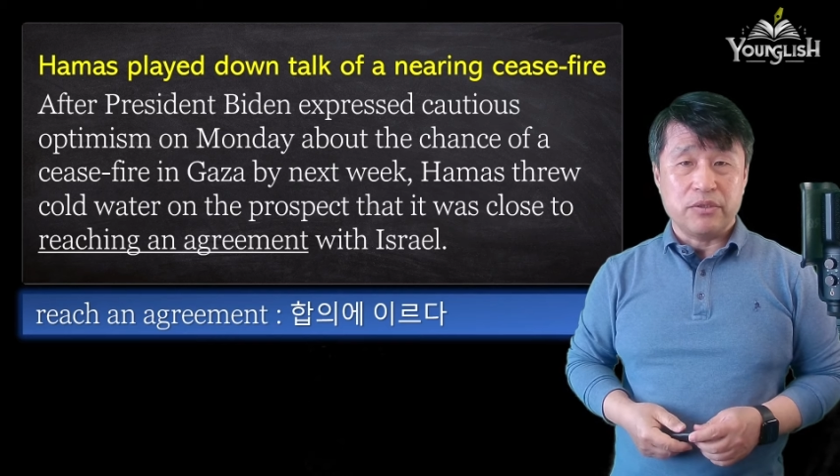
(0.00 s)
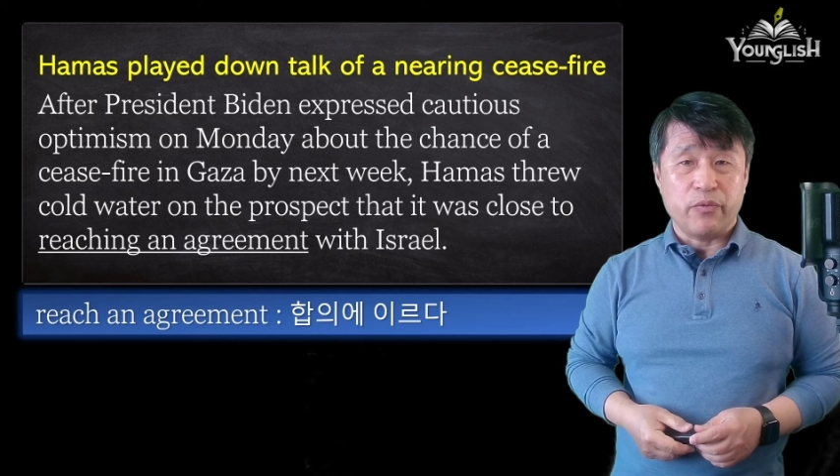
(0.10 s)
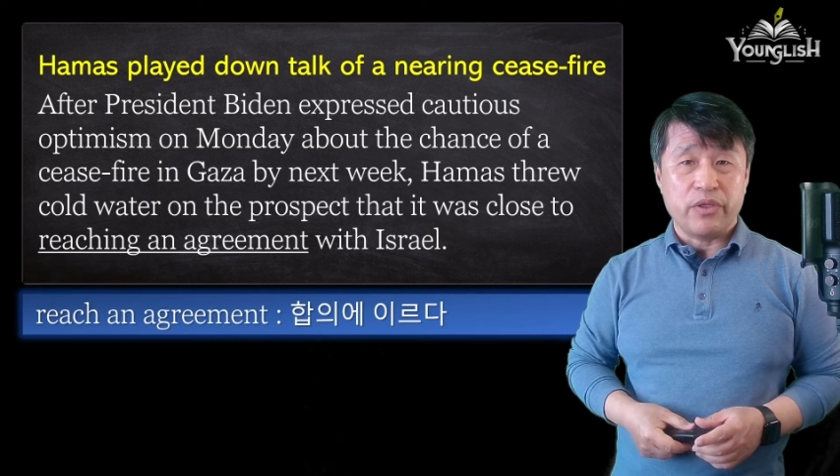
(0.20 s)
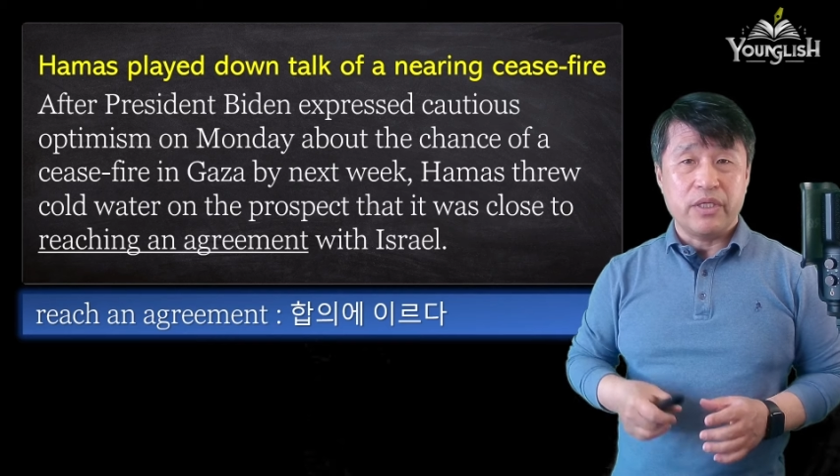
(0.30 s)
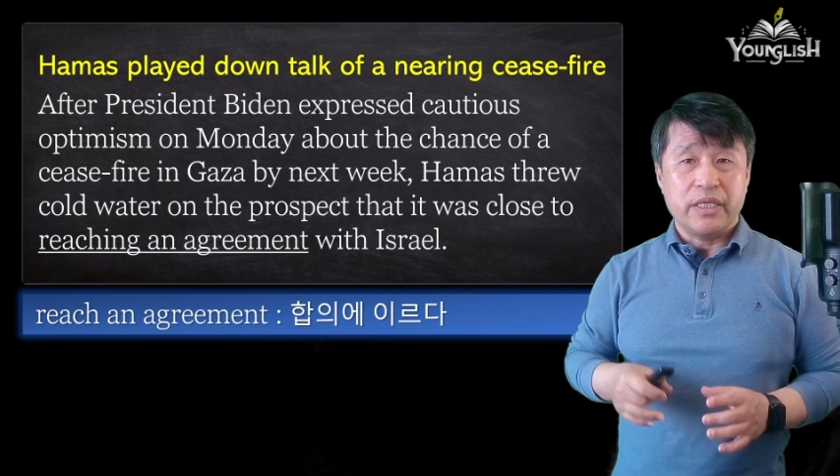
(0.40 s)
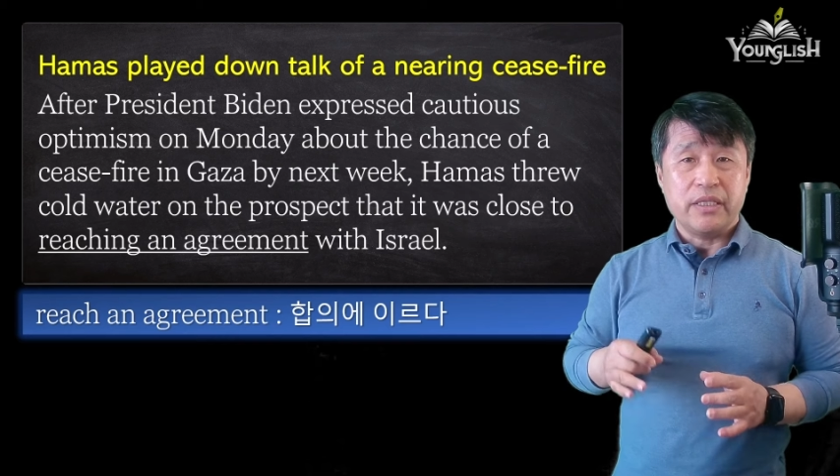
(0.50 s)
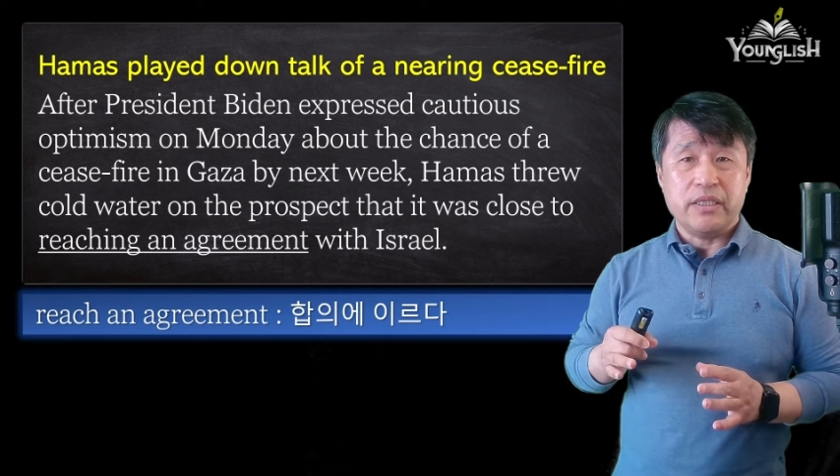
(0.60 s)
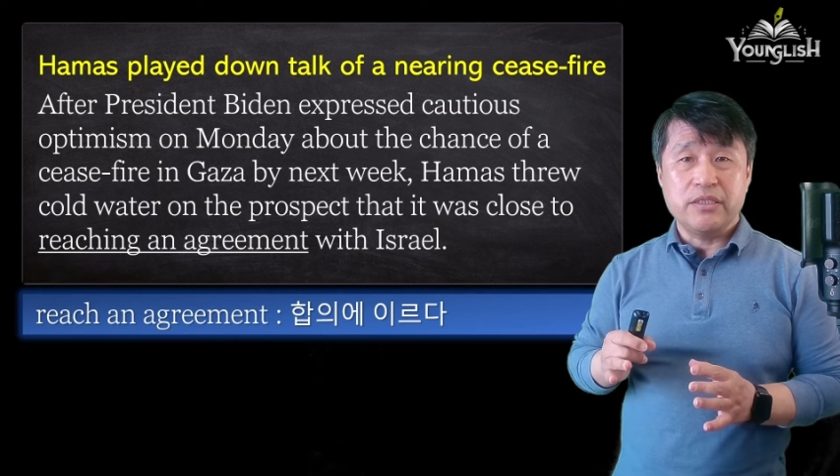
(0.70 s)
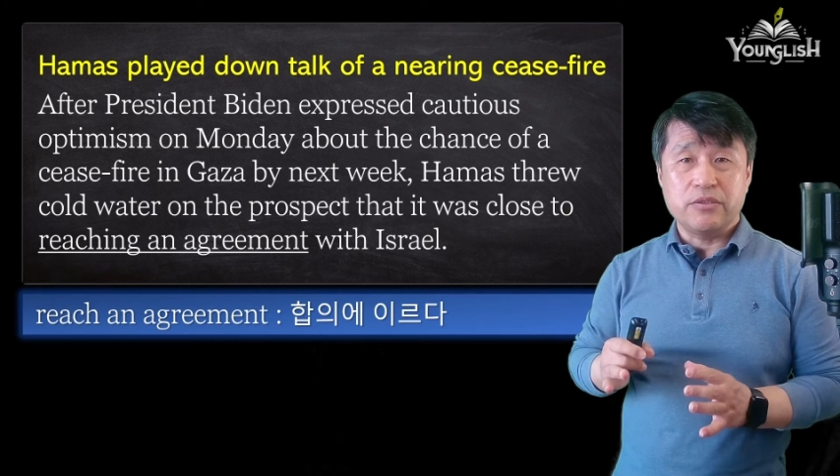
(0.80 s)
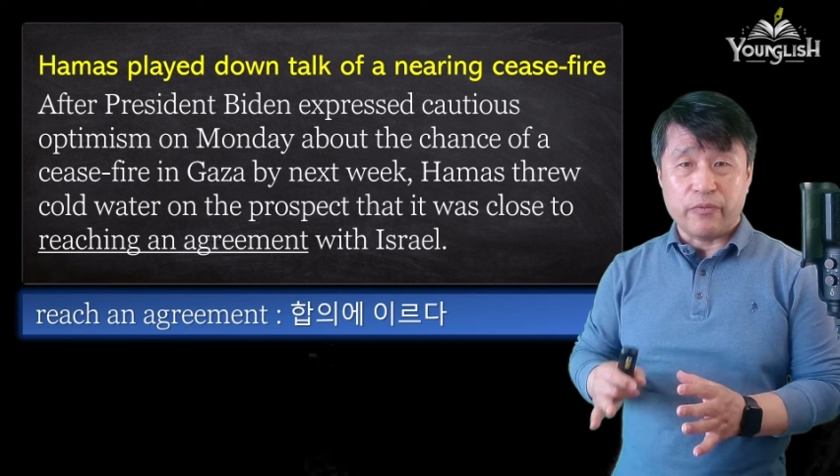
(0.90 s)
with
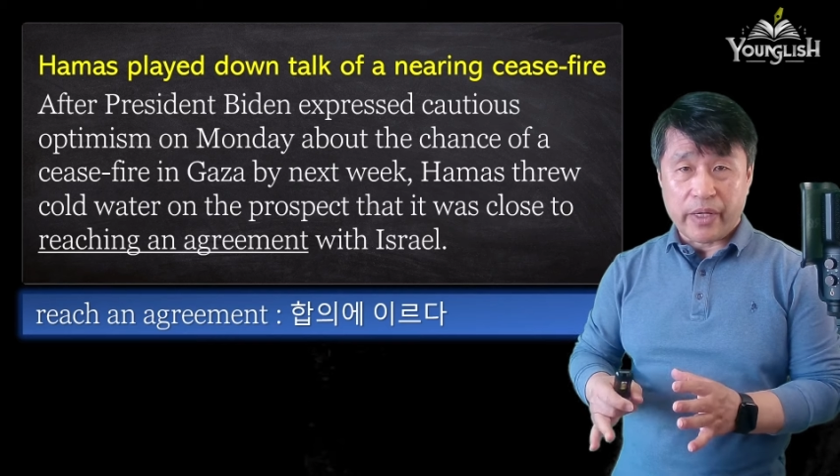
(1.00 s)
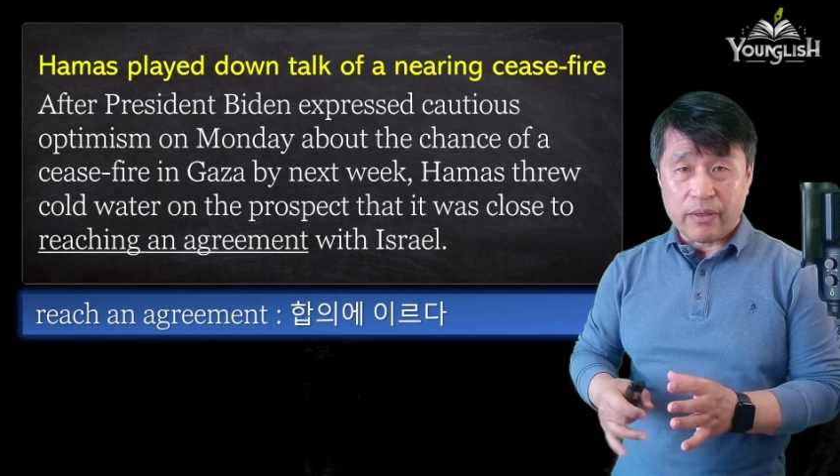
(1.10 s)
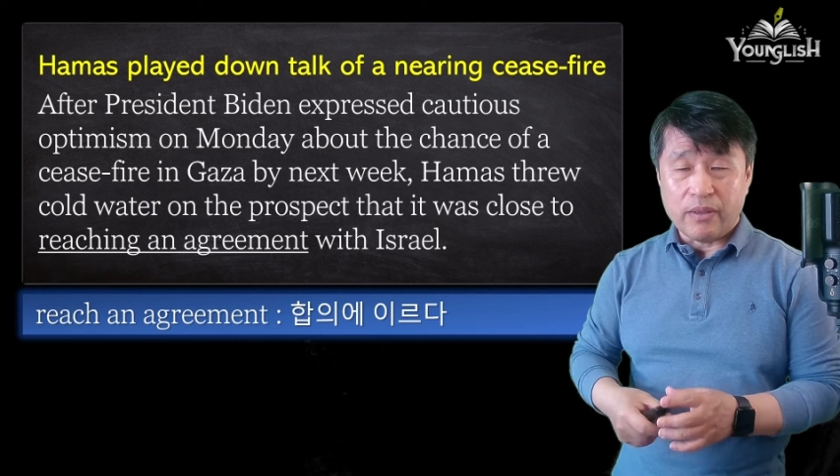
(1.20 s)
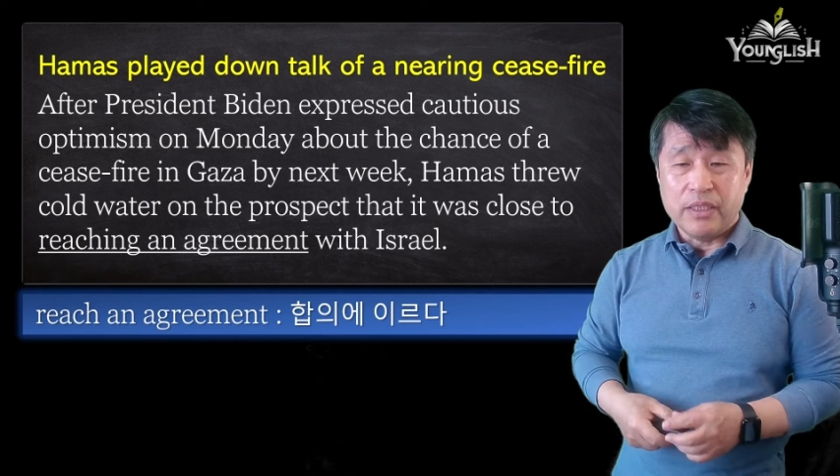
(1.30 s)
Israel.